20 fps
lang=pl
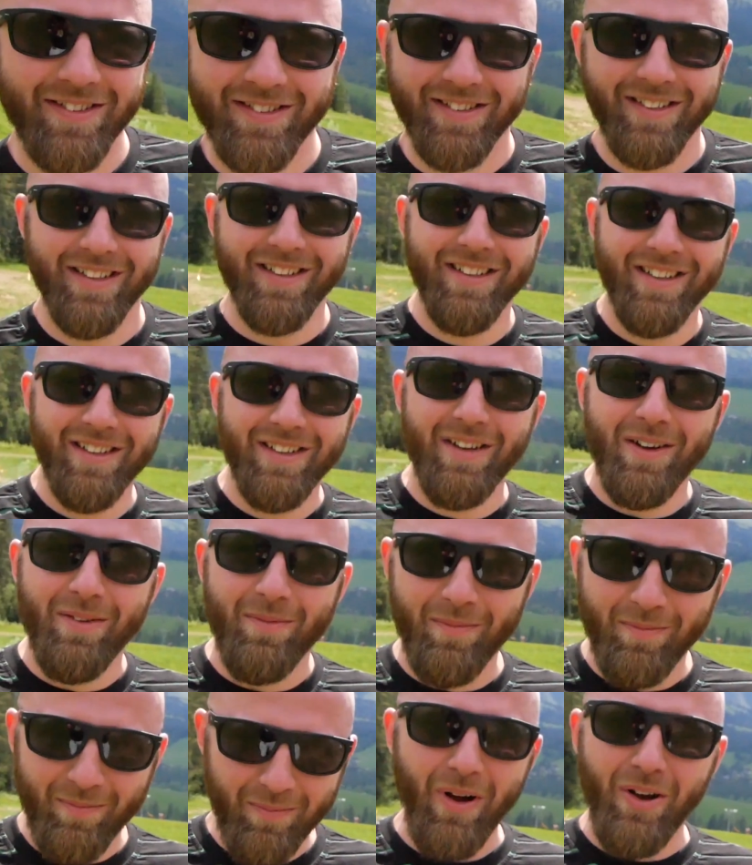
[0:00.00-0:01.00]
Można być
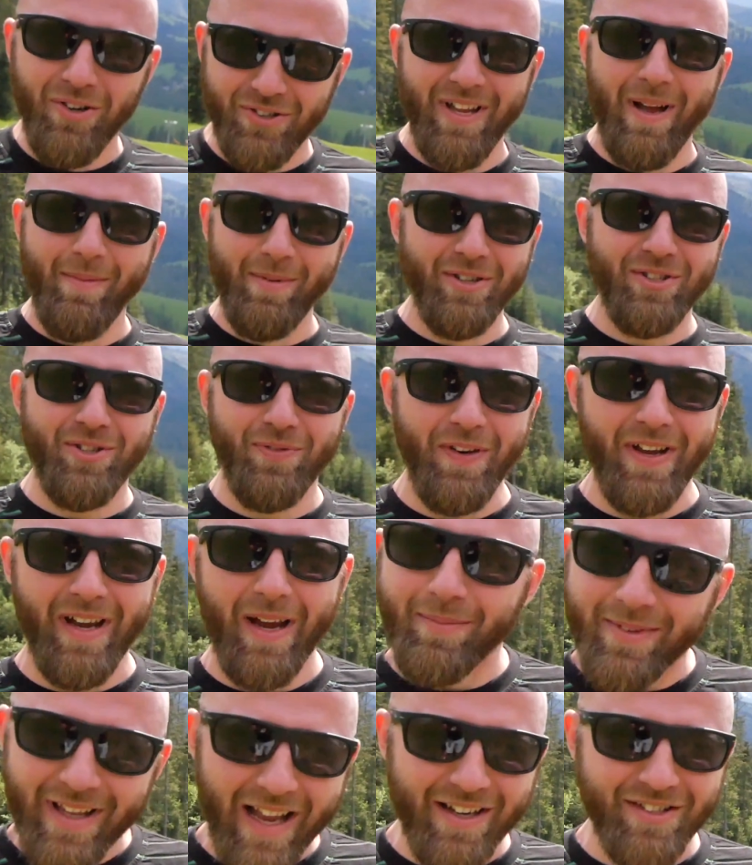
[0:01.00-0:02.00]
świrem, nie? Można być
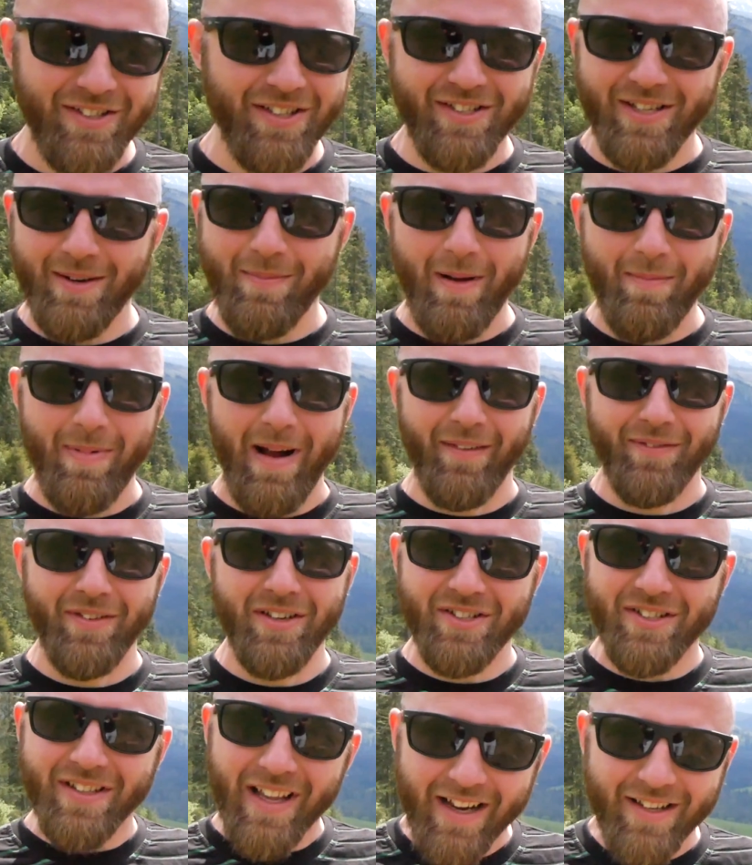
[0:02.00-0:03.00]
świrem. Tak się trzeba
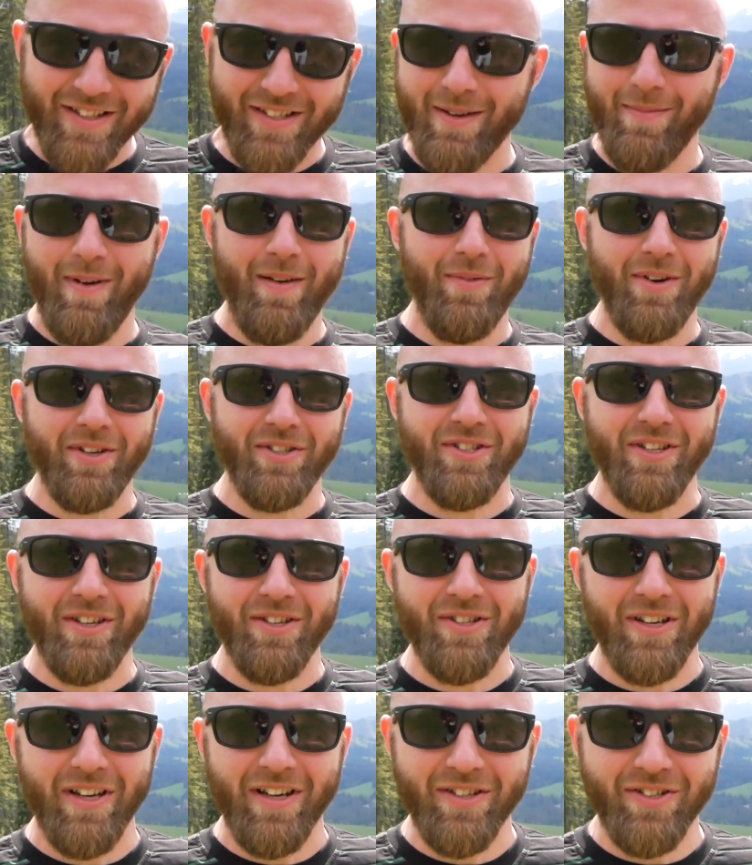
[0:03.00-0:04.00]
bawić. Tak trzeba
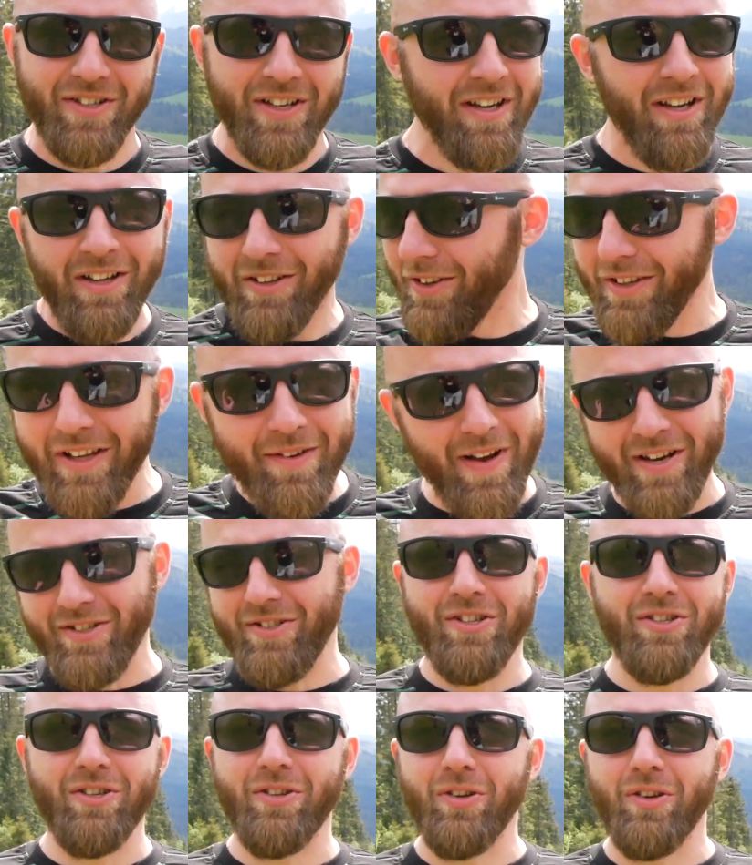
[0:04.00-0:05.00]
właśnie żyć. To
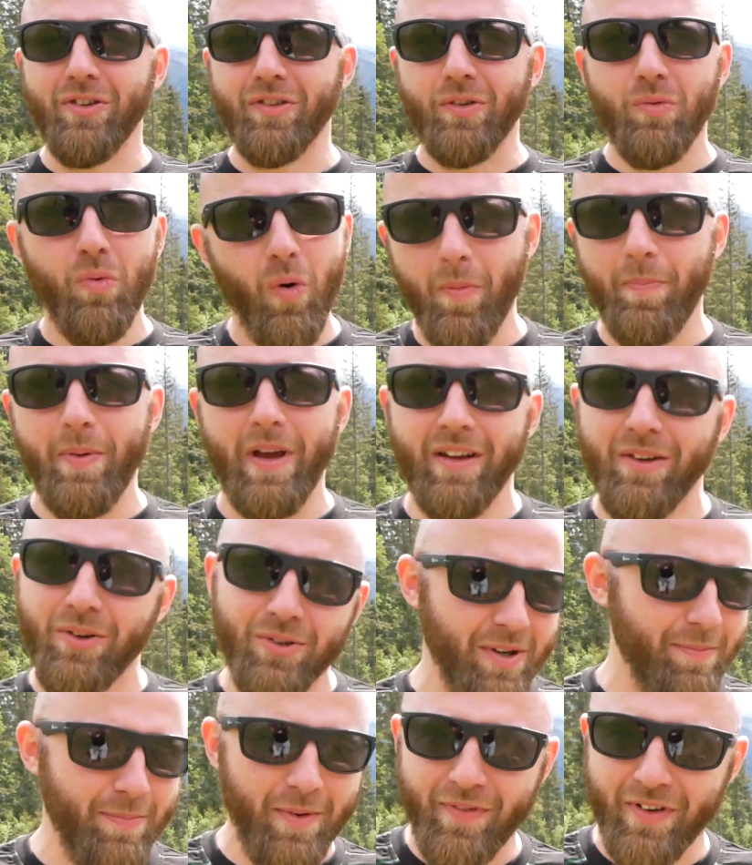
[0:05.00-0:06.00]
nieważne, że to jest głupie i
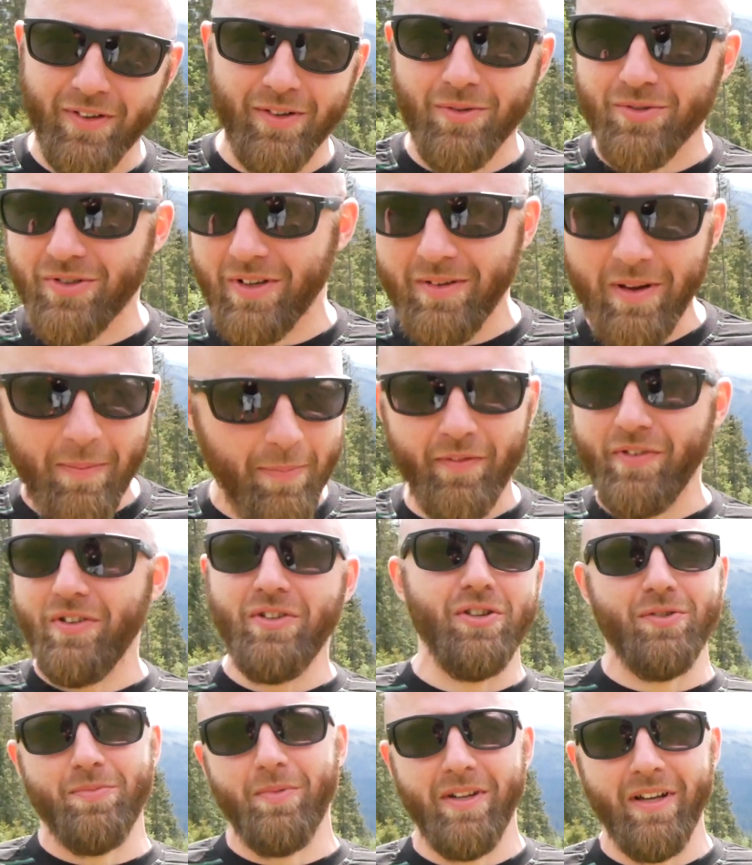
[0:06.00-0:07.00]
ludzie powiedzą, że nie
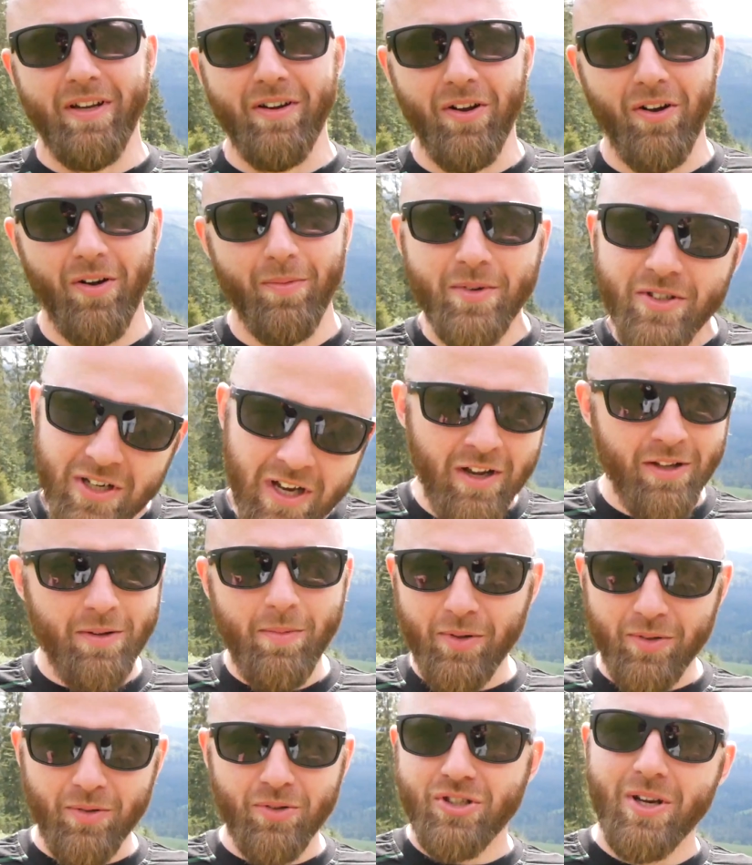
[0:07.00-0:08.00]
powinniśmy tego robić. To
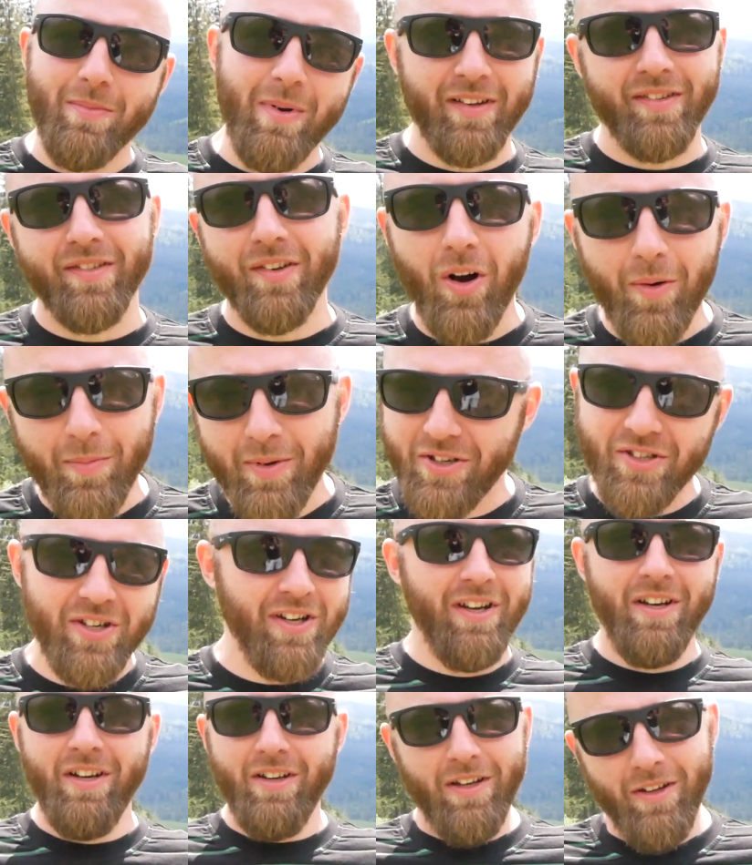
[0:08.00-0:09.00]
po prostu trzeba zrobić
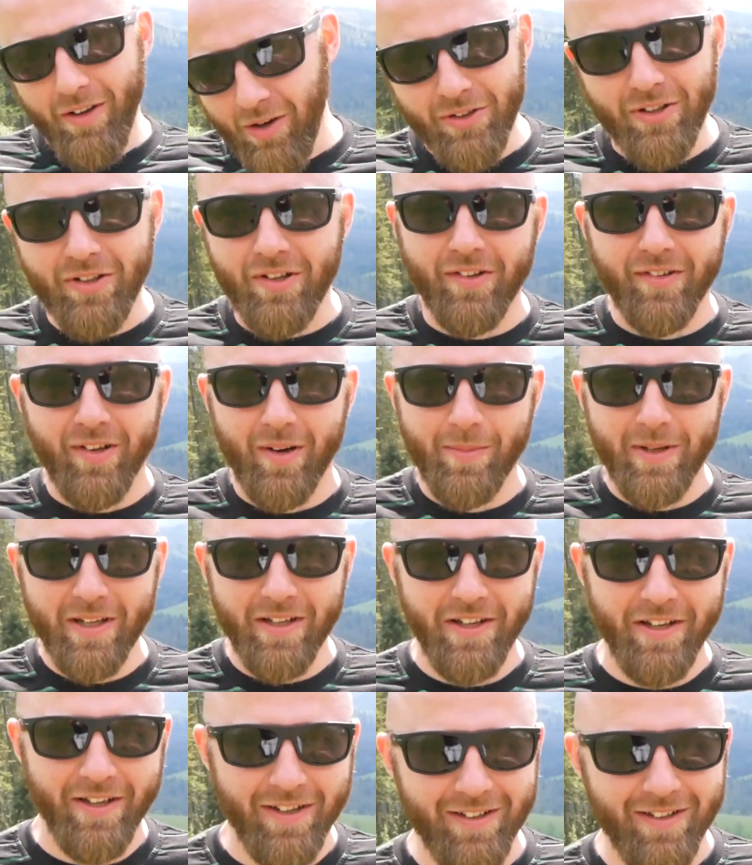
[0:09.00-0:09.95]
i oni to zrobili.